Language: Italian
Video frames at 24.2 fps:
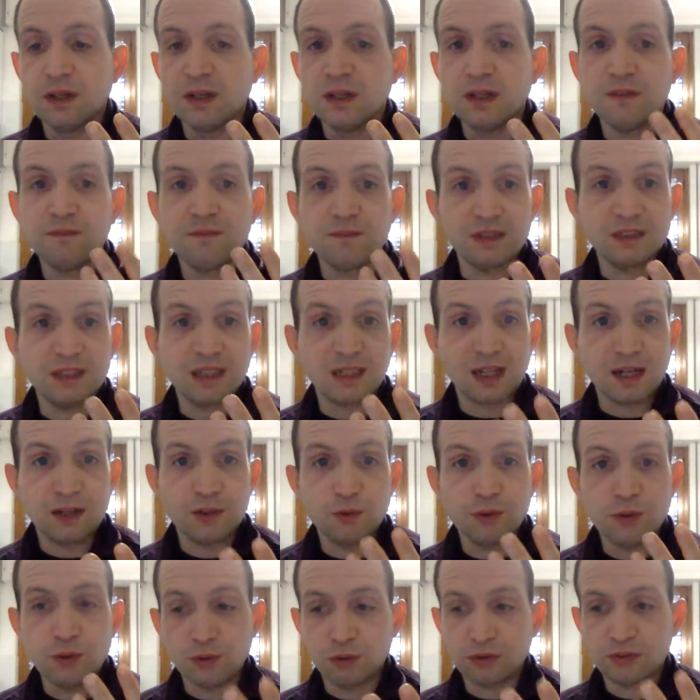
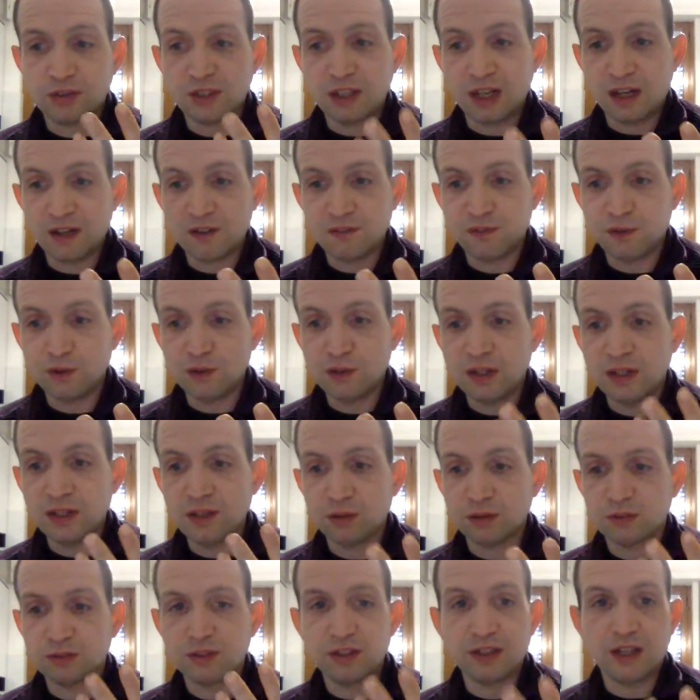invaderanno i nostri iPhone e i
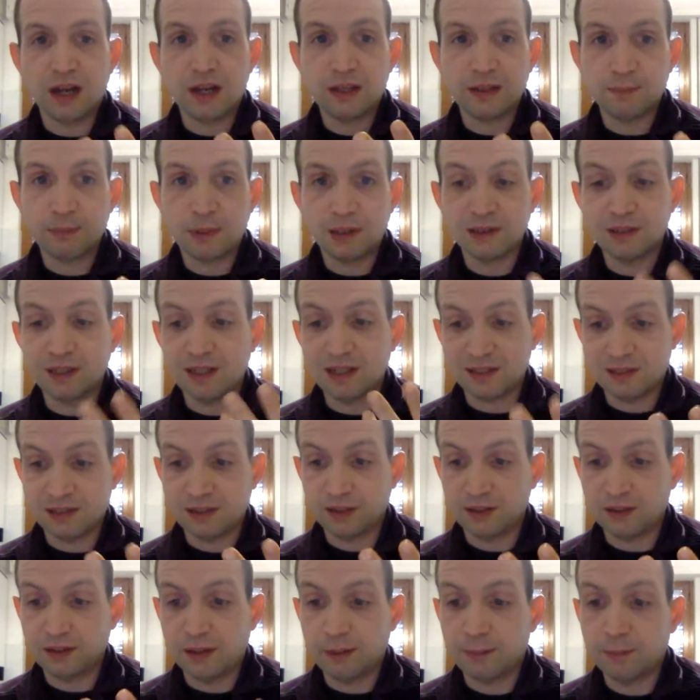nostri iPad a
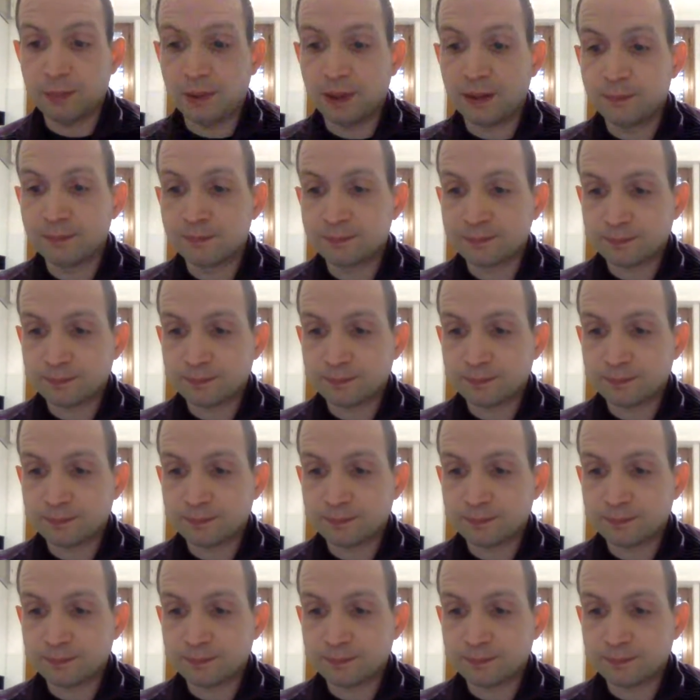settembre.